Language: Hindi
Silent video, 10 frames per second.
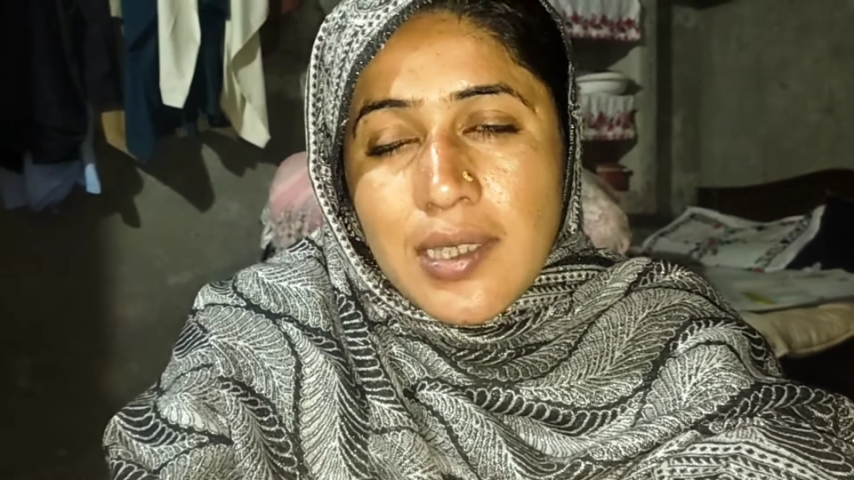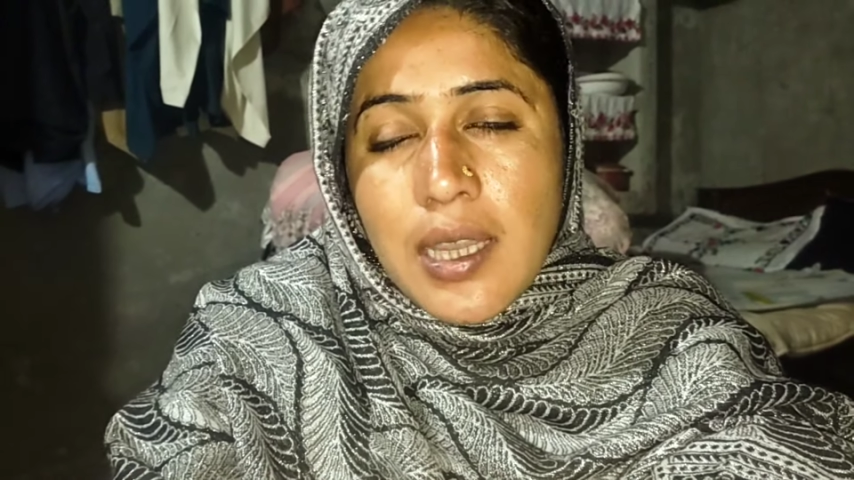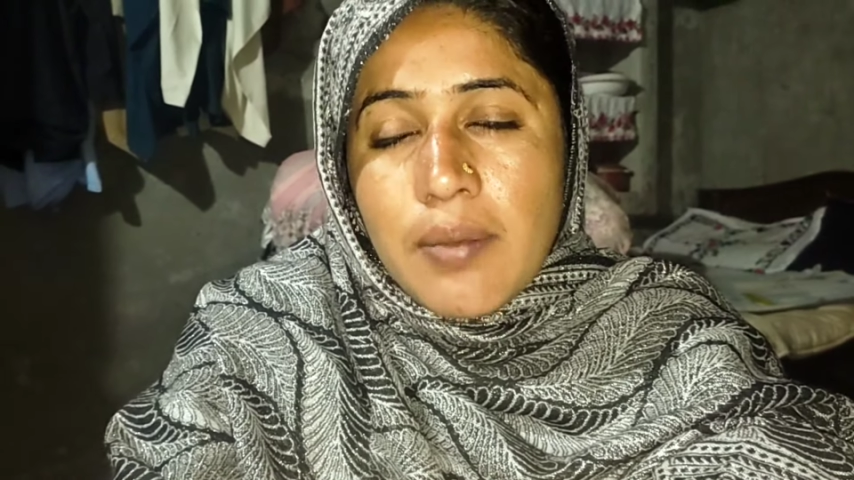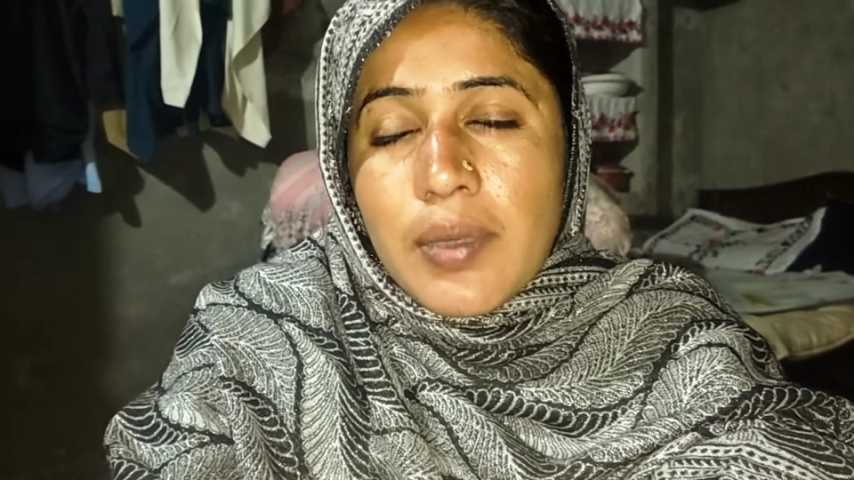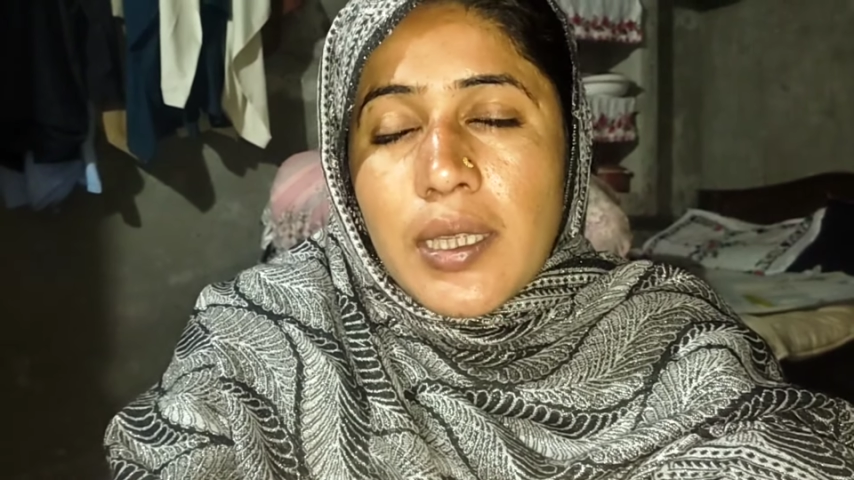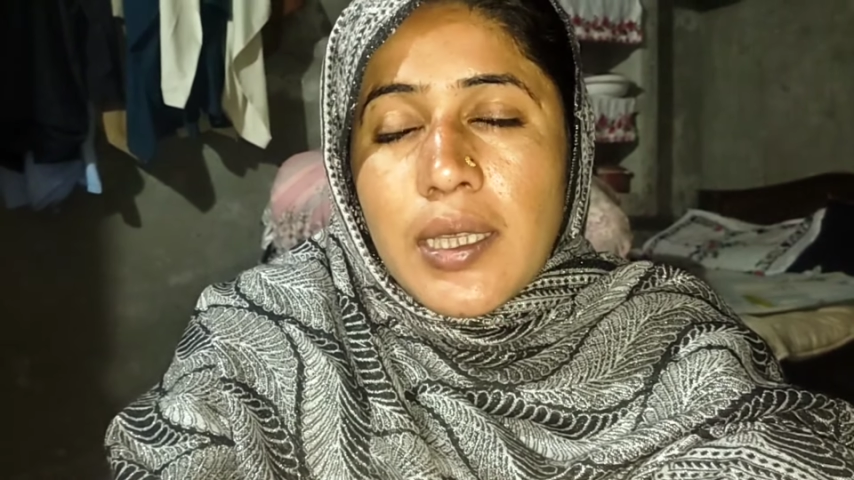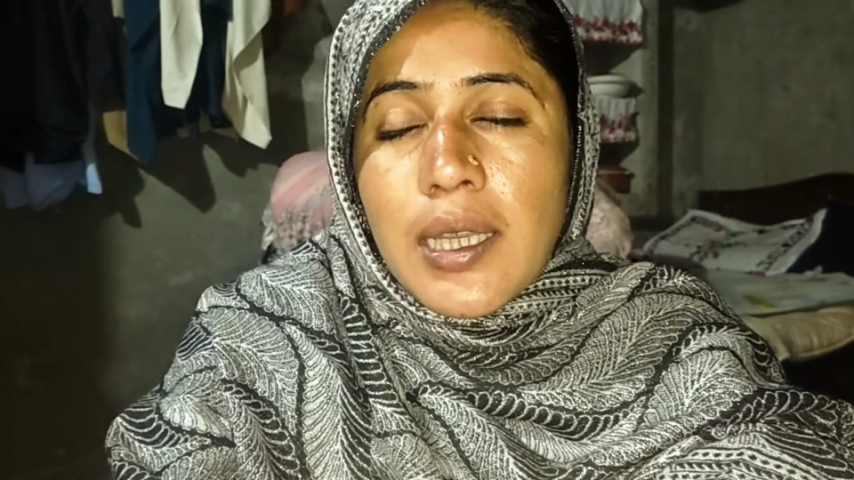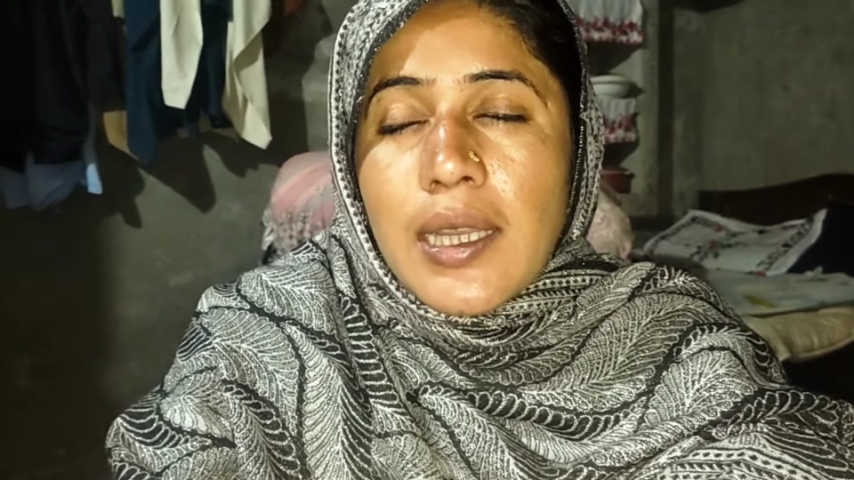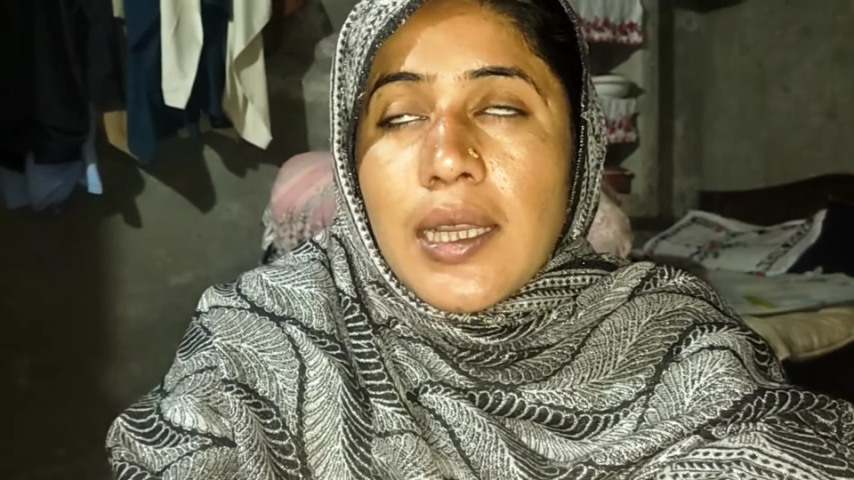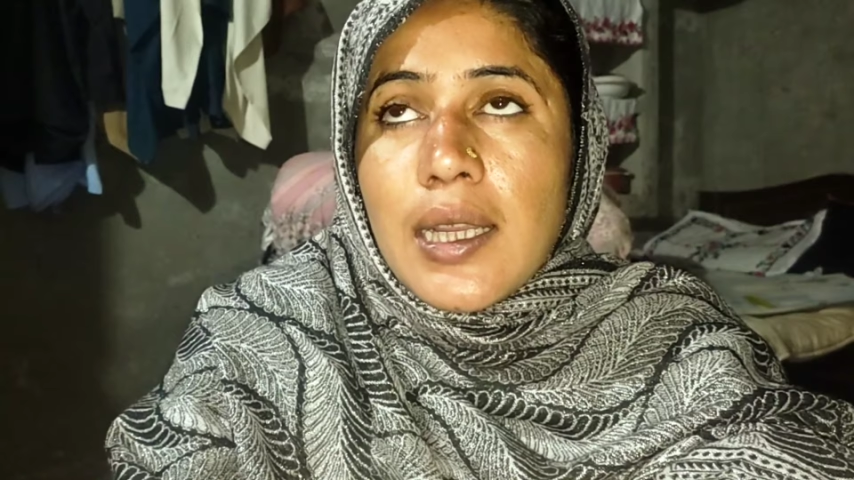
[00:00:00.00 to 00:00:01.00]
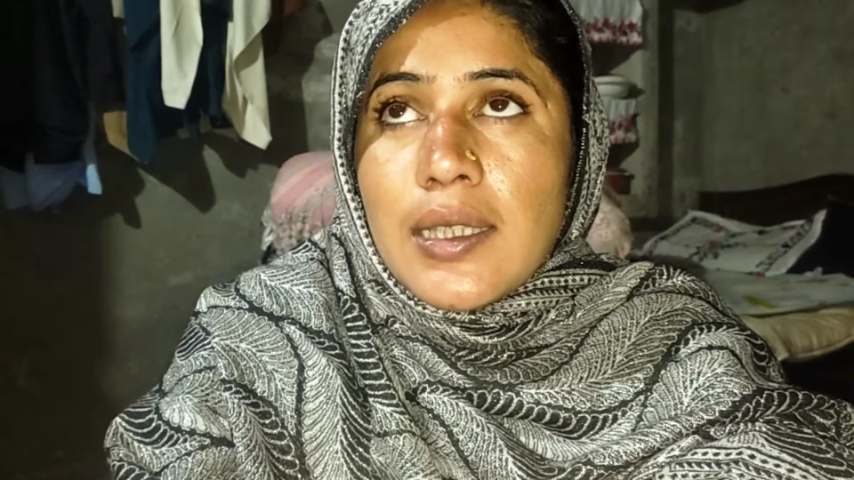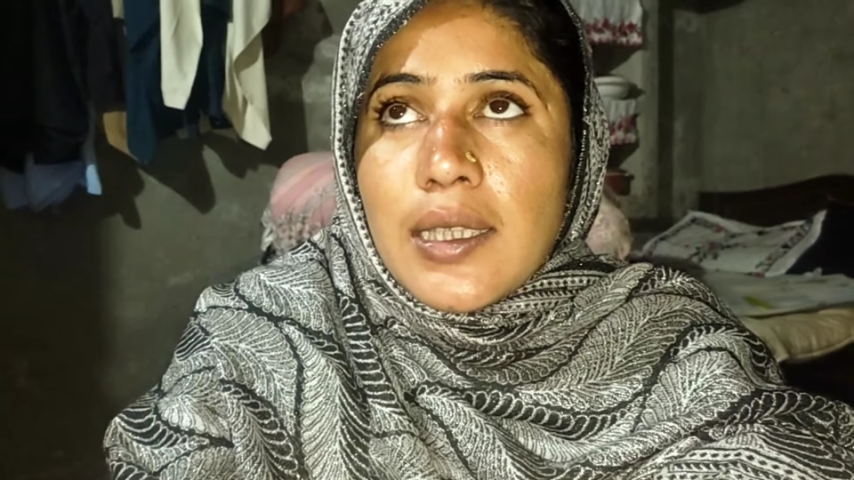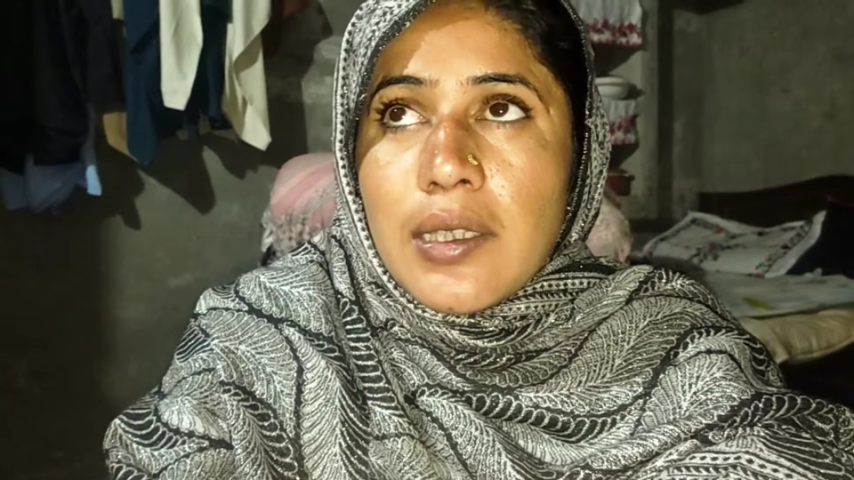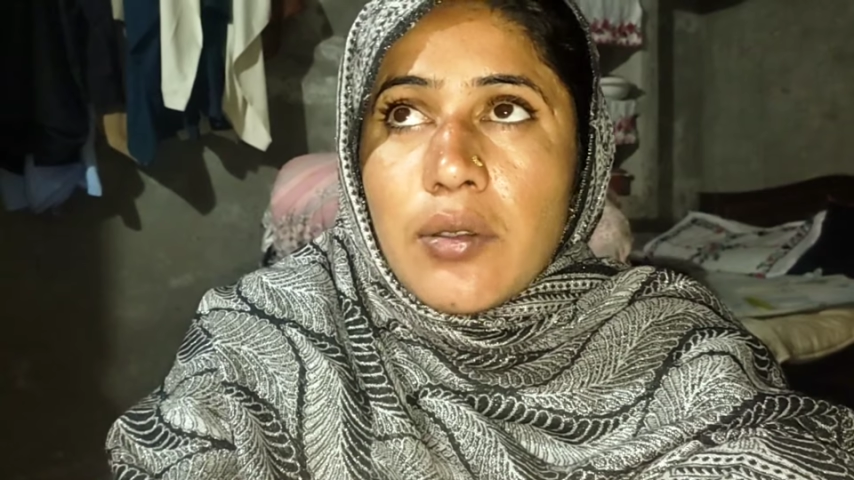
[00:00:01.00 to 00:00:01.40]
घर में ही खाना खाते हैं